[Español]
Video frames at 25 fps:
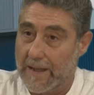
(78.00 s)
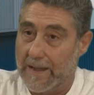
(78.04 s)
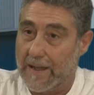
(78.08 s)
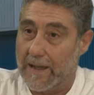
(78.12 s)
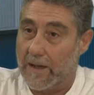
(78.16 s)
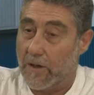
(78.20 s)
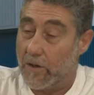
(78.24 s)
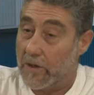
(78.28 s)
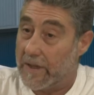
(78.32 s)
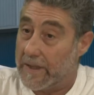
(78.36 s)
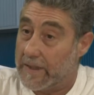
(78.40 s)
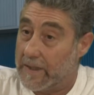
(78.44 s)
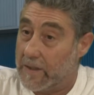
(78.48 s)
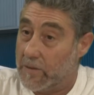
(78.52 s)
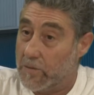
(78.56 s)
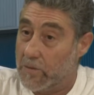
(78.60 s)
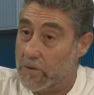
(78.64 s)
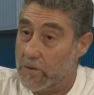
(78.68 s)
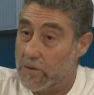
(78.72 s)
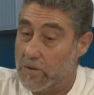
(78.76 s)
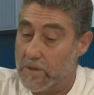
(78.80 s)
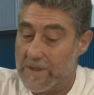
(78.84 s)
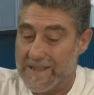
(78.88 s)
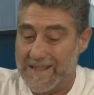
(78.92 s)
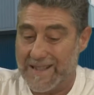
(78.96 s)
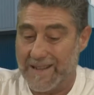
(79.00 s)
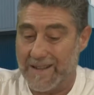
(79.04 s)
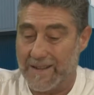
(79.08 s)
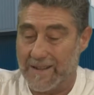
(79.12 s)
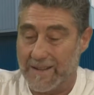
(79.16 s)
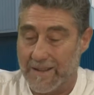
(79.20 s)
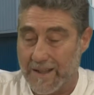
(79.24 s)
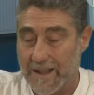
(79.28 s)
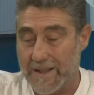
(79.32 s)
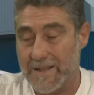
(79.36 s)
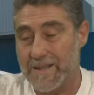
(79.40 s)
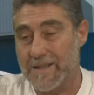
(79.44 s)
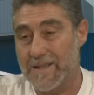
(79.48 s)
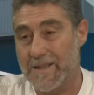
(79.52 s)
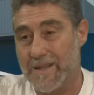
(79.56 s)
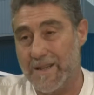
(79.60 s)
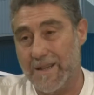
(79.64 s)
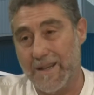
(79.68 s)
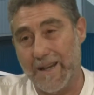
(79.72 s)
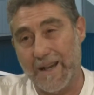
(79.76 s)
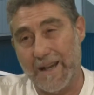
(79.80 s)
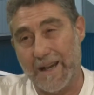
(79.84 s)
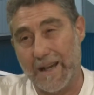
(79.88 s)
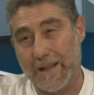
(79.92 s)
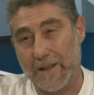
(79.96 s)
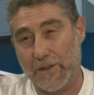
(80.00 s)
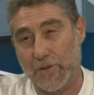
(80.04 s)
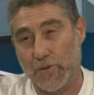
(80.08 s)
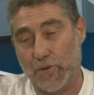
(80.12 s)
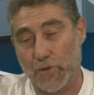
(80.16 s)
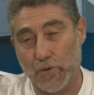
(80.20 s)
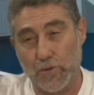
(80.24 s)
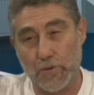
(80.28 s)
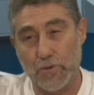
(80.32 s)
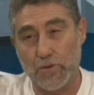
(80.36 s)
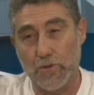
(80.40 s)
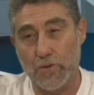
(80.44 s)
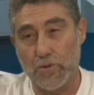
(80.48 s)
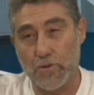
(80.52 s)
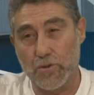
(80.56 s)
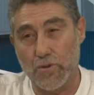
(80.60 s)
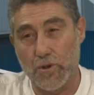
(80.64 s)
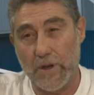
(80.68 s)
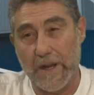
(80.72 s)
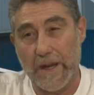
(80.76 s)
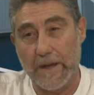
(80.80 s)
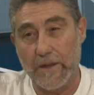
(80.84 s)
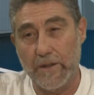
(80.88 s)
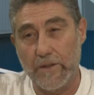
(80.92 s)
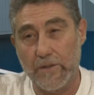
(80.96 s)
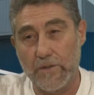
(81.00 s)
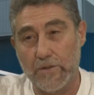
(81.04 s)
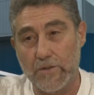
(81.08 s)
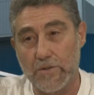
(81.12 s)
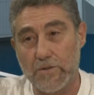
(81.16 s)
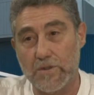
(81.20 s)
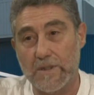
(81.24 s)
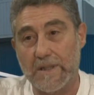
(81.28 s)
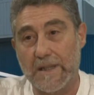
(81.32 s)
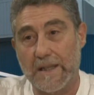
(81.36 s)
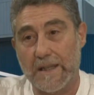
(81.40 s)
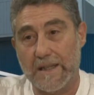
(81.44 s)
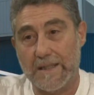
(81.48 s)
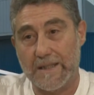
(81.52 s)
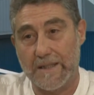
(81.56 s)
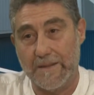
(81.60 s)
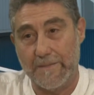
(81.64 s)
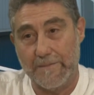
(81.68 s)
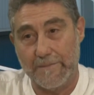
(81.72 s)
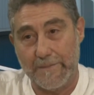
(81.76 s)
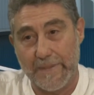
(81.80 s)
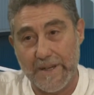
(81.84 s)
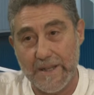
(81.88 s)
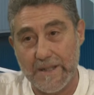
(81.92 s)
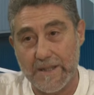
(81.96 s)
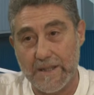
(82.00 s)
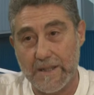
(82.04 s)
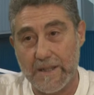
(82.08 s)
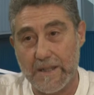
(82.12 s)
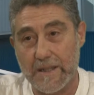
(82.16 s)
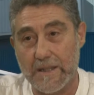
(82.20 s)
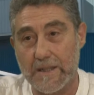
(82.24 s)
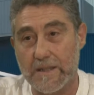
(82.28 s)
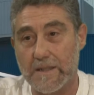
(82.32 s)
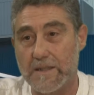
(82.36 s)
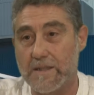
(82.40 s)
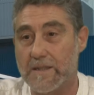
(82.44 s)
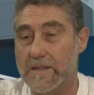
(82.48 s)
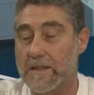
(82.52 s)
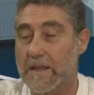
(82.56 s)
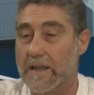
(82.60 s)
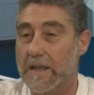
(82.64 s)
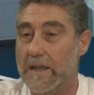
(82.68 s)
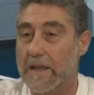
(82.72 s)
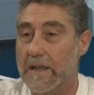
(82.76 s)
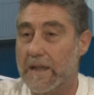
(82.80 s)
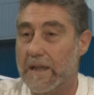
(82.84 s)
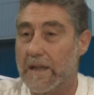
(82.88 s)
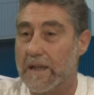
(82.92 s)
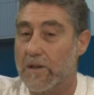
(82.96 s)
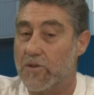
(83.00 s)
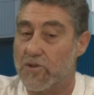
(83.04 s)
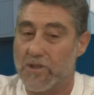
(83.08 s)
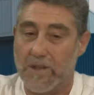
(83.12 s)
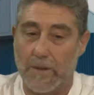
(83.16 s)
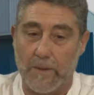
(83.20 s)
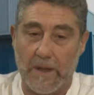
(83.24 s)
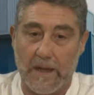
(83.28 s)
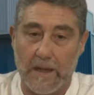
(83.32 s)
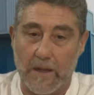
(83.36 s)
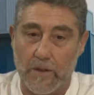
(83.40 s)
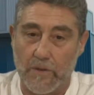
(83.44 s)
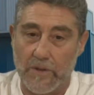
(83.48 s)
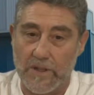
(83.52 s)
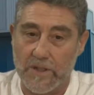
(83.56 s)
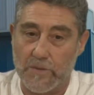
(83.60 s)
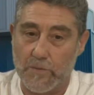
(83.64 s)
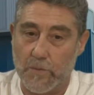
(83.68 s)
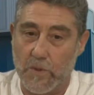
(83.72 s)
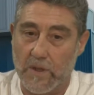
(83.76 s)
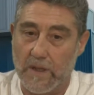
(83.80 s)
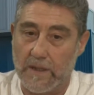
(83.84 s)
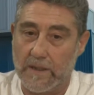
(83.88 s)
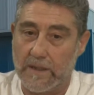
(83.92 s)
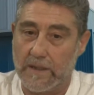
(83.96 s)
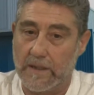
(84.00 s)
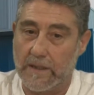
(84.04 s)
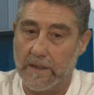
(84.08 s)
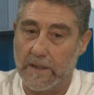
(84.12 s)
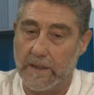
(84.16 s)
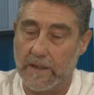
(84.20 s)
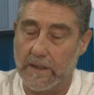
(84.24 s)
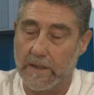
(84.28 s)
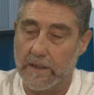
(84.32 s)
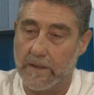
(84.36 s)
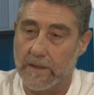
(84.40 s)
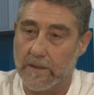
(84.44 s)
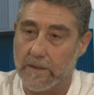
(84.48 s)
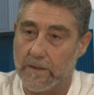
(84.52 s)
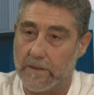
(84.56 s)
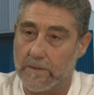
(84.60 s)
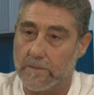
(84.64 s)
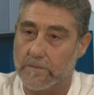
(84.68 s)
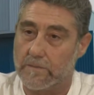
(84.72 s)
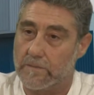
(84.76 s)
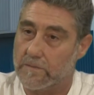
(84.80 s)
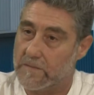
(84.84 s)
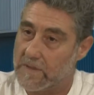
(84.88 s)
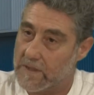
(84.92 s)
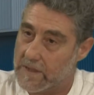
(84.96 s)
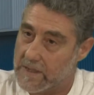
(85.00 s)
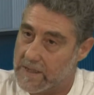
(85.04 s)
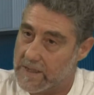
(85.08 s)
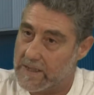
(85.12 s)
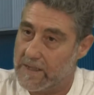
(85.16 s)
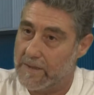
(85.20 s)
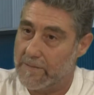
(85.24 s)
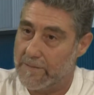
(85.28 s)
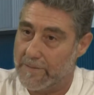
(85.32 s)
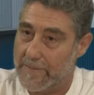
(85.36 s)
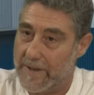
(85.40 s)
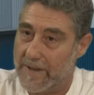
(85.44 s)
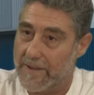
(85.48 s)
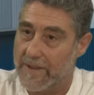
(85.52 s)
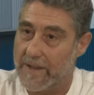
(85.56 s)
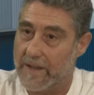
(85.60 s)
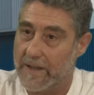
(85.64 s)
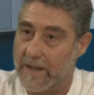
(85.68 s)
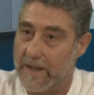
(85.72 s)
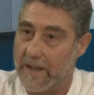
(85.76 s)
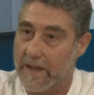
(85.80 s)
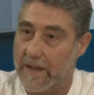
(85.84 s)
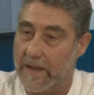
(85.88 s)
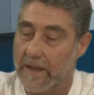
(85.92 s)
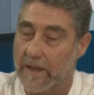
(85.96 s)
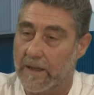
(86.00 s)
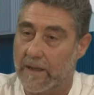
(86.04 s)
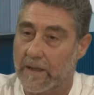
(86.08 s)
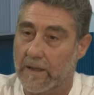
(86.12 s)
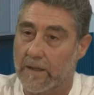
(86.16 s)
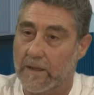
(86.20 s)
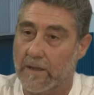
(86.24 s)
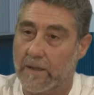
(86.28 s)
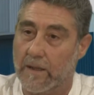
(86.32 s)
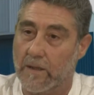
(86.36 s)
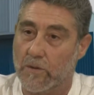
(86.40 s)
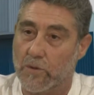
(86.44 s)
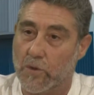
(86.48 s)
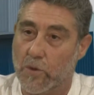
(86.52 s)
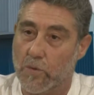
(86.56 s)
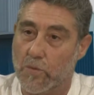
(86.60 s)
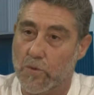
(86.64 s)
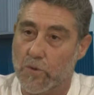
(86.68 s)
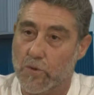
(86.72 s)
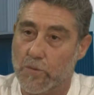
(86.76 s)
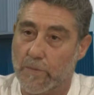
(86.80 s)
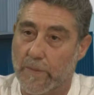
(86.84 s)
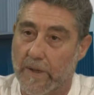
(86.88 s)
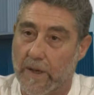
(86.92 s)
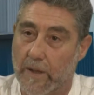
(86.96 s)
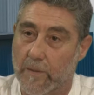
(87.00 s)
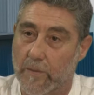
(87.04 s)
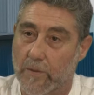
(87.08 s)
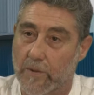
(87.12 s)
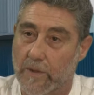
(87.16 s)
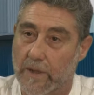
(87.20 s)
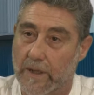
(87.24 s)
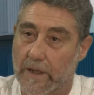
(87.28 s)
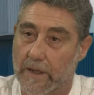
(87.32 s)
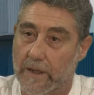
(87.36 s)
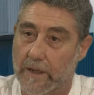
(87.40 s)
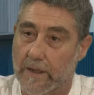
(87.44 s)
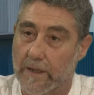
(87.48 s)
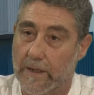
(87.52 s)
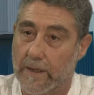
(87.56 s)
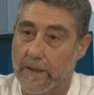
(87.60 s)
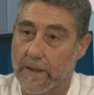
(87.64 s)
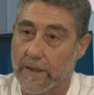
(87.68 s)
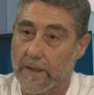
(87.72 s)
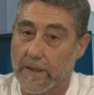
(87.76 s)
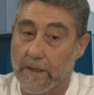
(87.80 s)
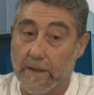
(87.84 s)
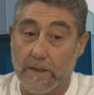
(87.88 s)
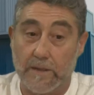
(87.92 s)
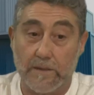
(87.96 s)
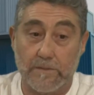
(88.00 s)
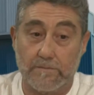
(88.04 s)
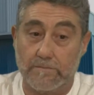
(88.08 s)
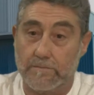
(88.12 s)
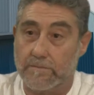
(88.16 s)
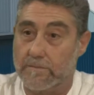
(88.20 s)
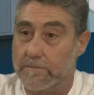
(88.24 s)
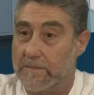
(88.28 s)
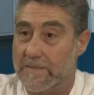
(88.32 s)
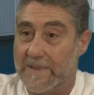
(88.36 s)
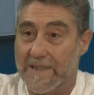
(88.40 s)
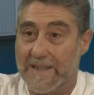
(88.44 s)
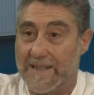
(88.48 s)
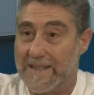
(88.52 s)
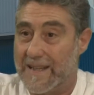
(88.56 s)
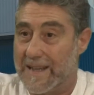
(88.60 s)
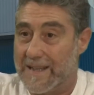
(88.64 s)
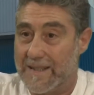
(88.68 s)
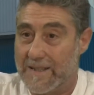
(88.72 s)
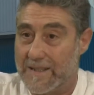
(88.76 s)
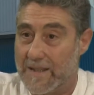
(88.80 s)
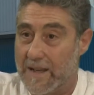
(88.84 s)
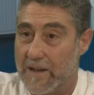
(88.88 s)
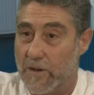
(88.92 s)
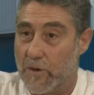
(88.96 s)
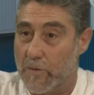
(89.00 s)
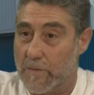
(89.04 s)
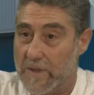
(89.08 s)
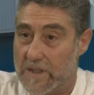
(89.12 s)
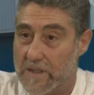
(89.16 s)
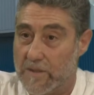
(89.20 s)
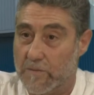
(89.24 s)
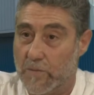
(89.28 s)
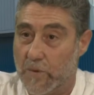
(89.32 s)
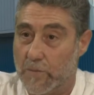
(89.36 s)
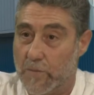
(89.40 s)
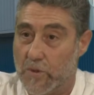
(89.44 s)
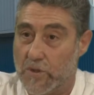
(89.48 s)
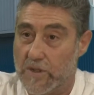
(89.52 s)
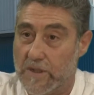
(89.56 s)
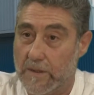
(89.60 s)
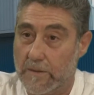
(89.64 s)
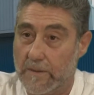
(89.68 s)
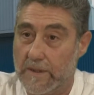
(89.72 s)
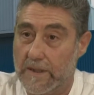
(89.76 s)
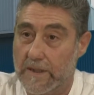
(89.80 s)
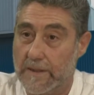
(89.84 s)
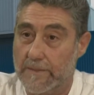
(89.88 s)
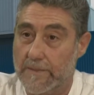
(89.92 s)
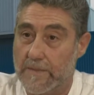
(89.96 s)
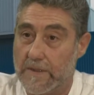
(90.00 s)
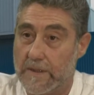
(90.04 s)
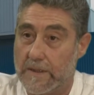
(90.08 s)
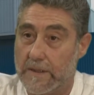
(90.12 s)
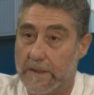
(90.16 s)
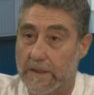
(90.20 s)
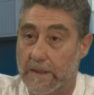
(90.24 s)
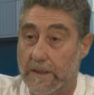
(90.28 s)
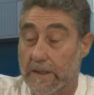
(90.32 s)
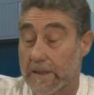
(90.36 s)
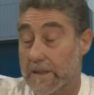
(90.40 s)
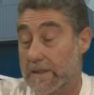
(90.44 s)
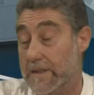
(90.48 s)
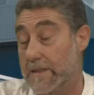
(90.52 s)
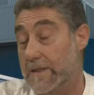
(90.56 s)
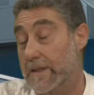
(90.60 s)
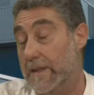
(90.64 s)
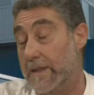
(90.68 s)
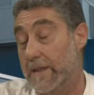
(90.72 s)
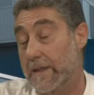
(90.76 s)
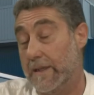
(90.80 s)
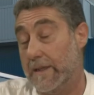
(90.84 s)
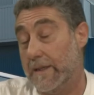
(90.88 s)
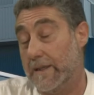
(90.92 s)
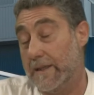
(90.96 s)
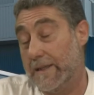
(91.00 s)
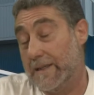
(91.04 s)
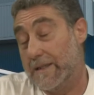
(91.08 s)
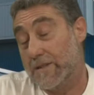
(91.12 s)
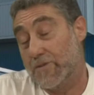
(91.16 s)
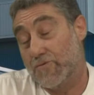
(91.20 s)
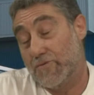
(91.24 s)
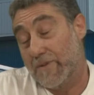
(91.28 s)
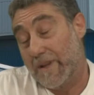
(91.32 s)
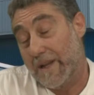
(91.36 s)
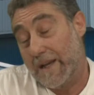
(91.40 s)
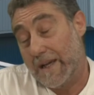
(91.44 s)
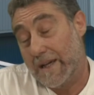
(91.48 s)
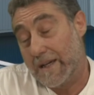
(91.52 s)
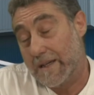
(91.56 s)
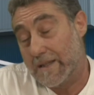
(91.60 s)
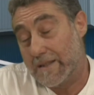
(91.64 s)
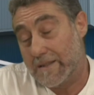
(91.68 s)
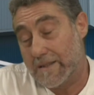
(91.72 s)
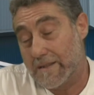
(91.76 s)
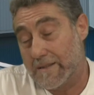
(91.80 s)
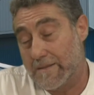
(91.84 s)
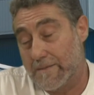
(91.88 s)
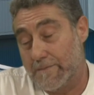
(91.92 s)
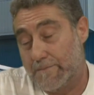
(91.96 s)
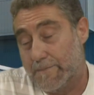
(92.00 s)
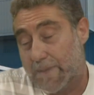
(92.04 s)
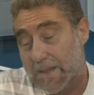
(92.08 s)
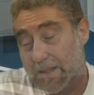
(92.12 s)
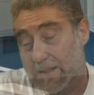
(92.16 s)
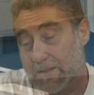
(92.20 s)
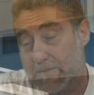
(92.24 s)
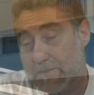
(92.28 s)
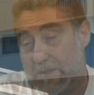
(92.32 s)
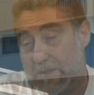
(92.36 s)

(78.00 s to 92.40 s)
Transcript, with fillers: El objetivo es adaptarse a todos los horarios de las empresas, que los trabajadores puedan tener siempre cerca el autobús para poder descansar lo máximo posible y ese es una de las partes